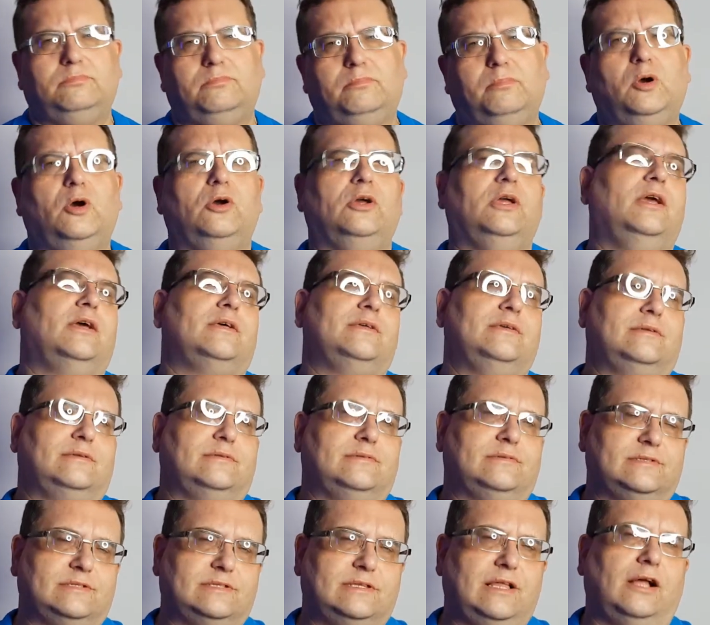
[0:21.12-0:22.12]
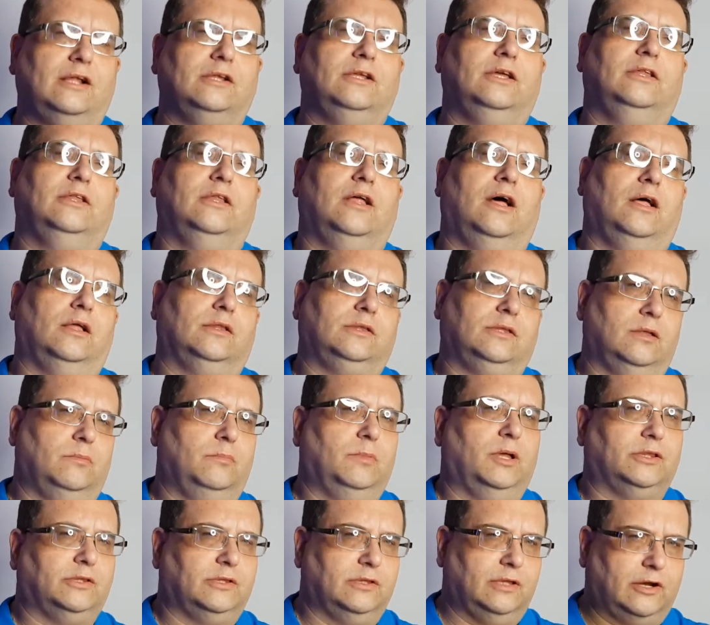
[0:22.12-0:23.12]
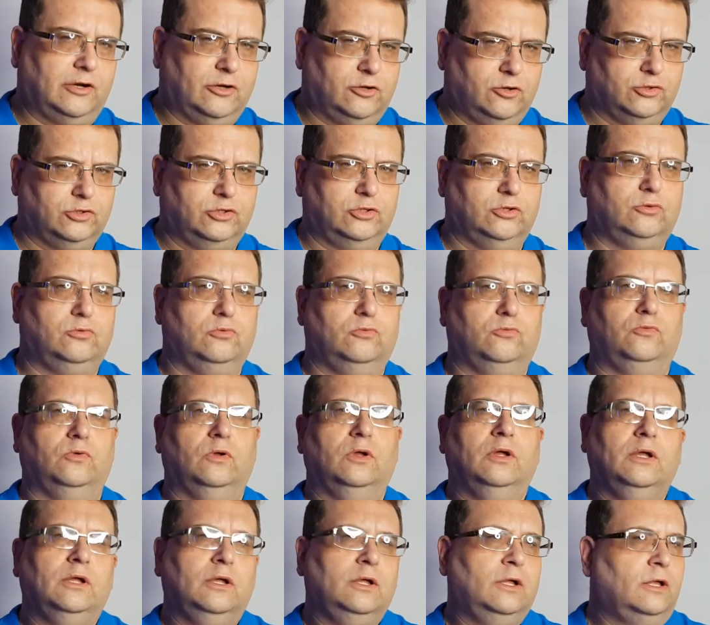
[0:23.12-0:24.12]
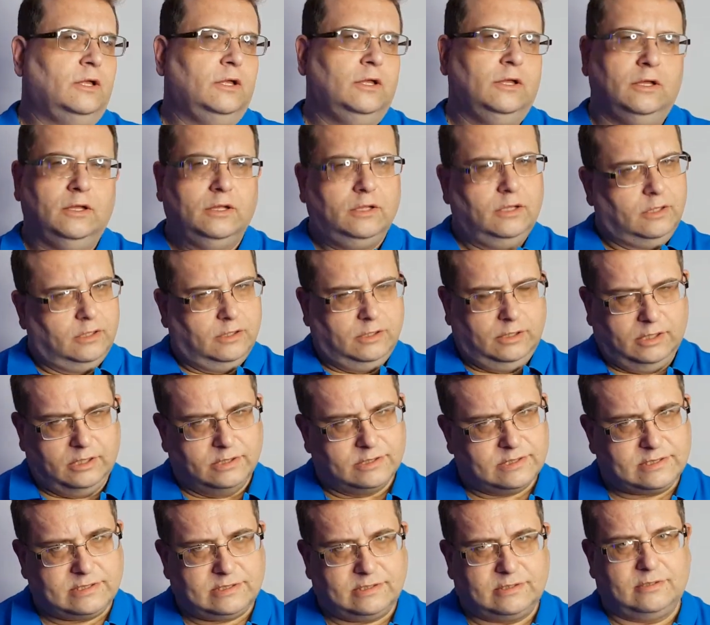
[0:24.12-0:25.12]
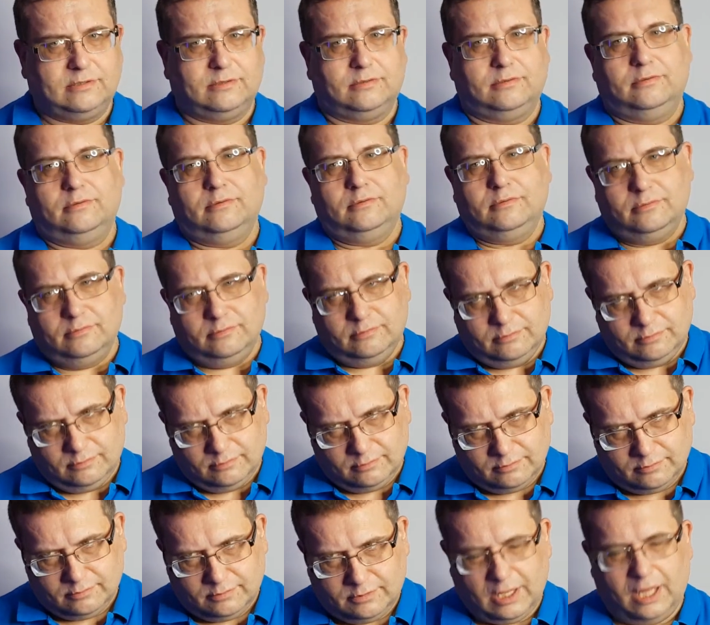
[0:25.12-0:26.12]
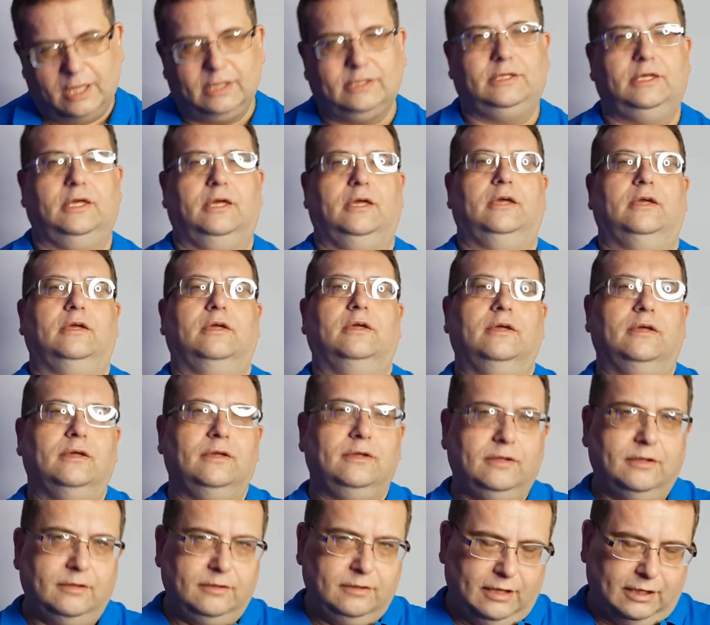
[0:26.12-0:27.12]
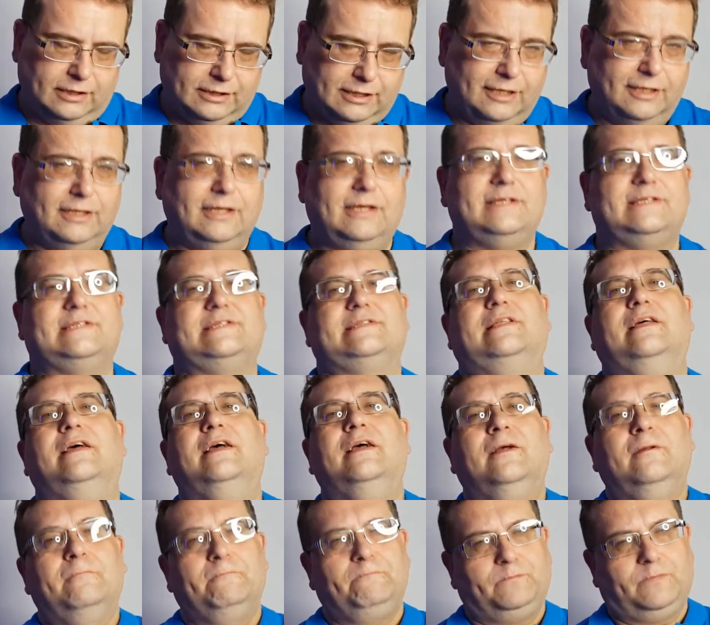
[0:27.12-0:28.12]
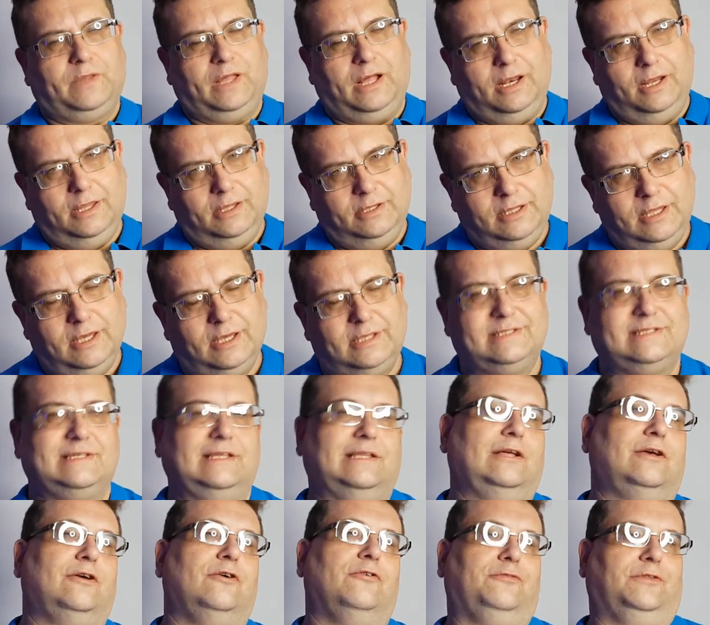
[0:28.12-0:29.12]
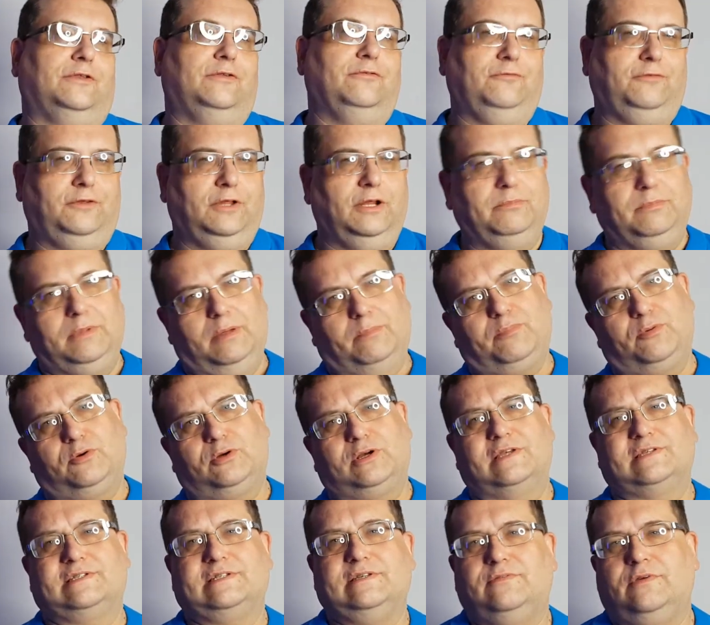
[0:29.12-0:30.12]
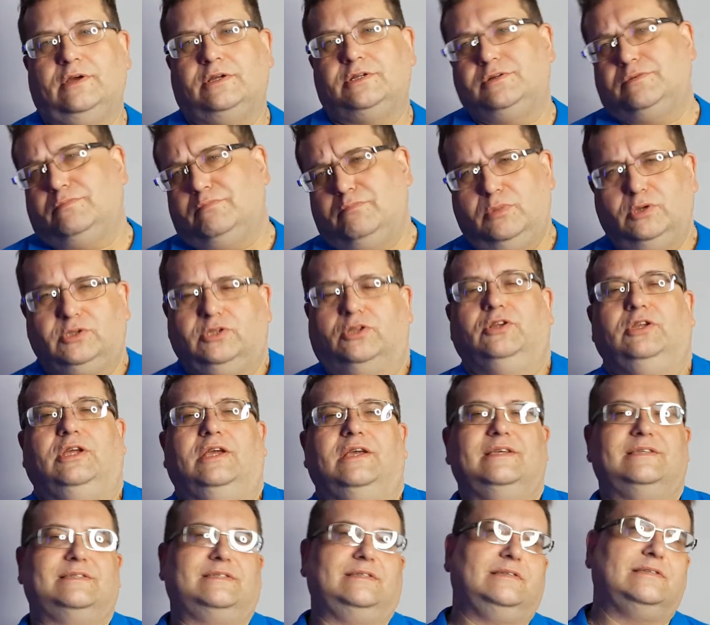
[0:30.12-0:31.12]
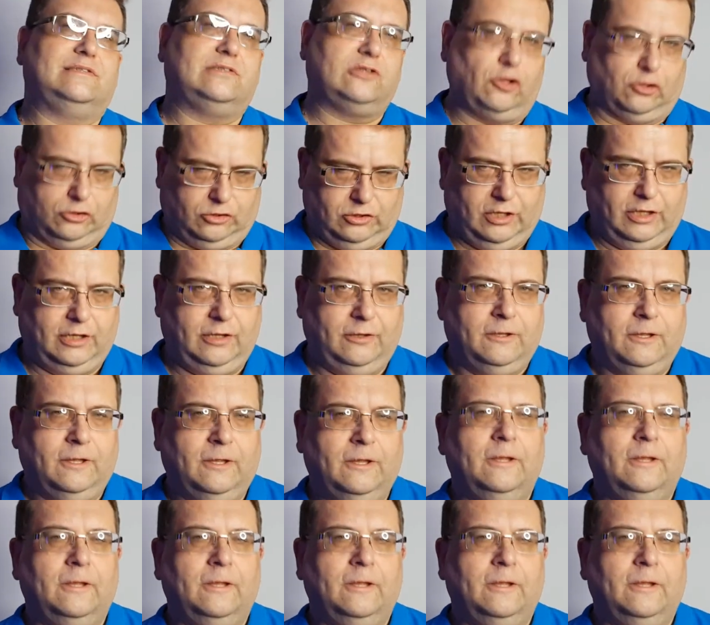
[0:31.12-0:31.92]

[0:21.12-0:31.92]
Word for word: Moje zdanie na temat narkotyków jest takie, jakie jest, ale nie chcę tego w tym filmie pokazywać to nie jest istotne.